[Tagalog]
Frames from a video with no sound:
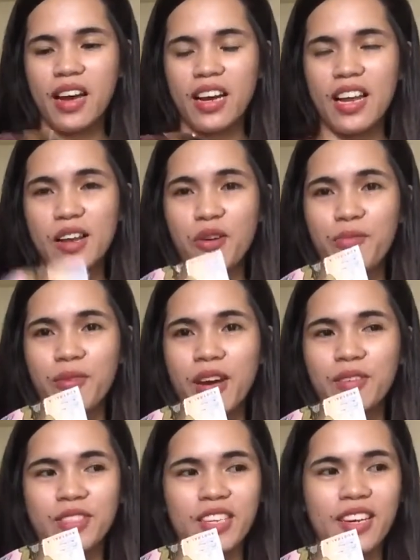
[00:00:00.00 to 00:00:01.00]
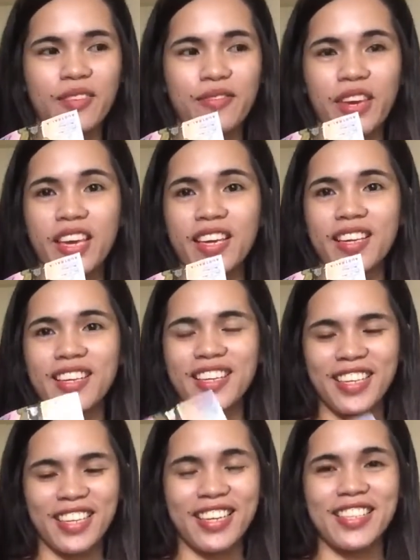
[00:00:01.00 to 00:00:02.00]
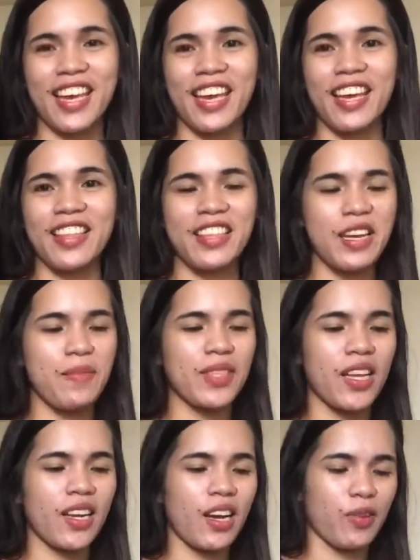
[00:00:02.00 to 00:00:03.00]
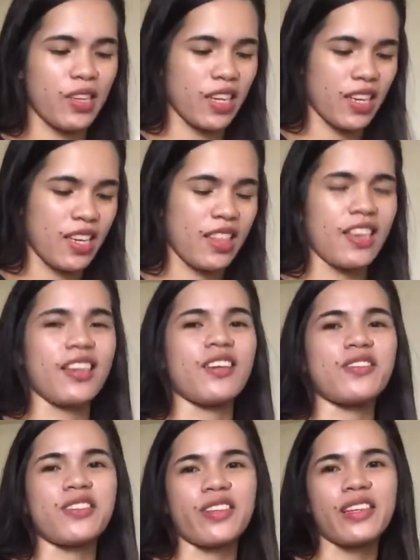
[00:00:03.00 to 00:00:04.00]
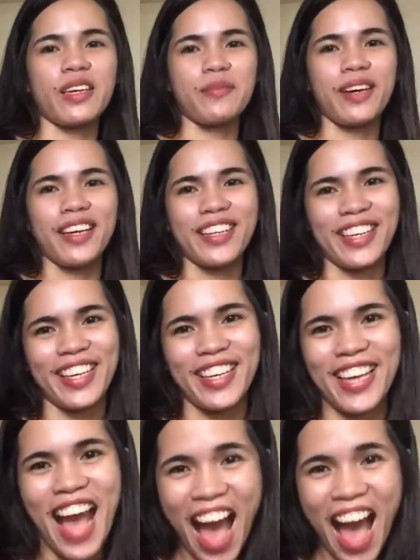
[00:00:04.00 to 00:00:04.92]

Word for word: akala ko ano siya, fake. Kasi hindi naman talaga ako nakakita ng Australian honey.